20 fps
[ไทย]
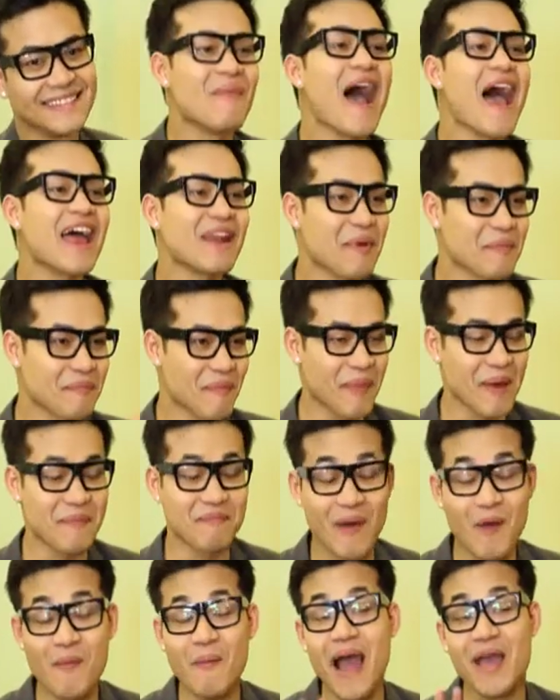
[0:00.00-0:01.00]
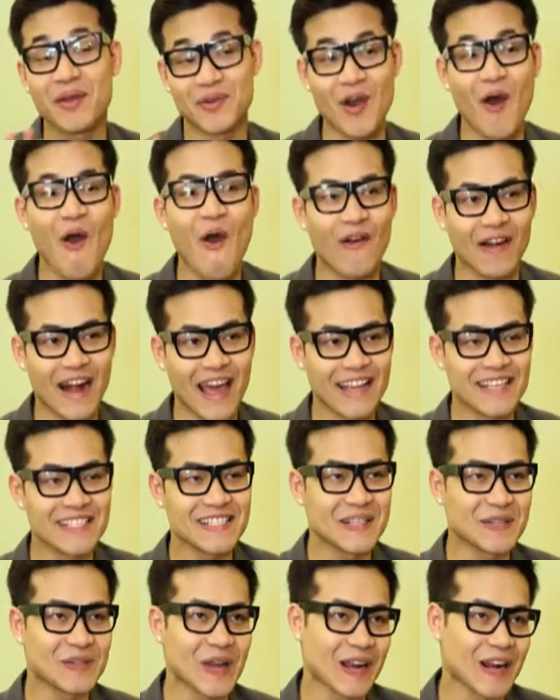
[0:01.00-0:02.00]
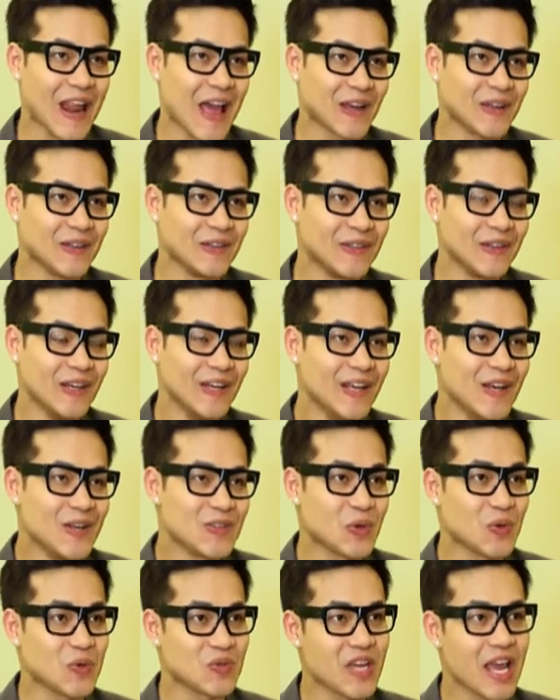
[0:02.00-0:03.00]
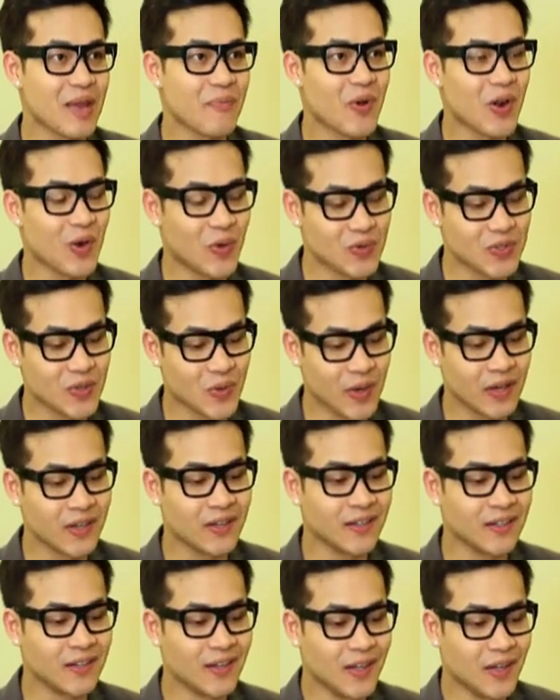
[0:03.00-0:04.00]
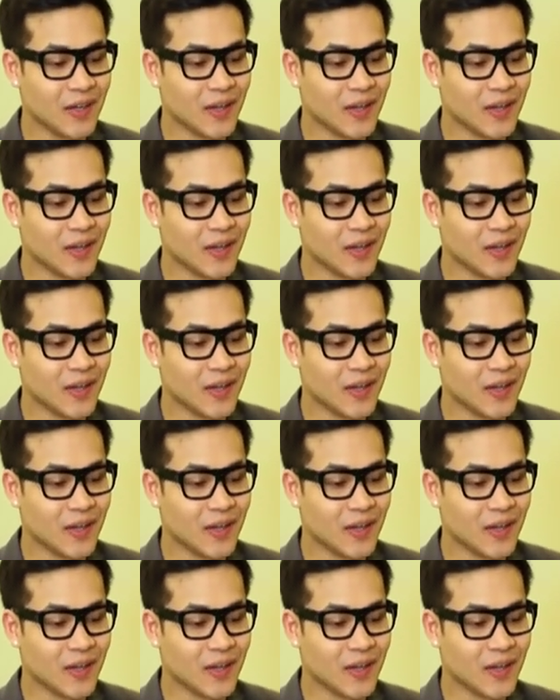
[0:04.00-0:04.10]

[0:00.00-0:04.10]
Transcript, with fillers: บ้านมันเป็นเป้าหมายรองนะที่จริงหลักๆ คือสนใจเพราะเรารู้สึกว่าเออ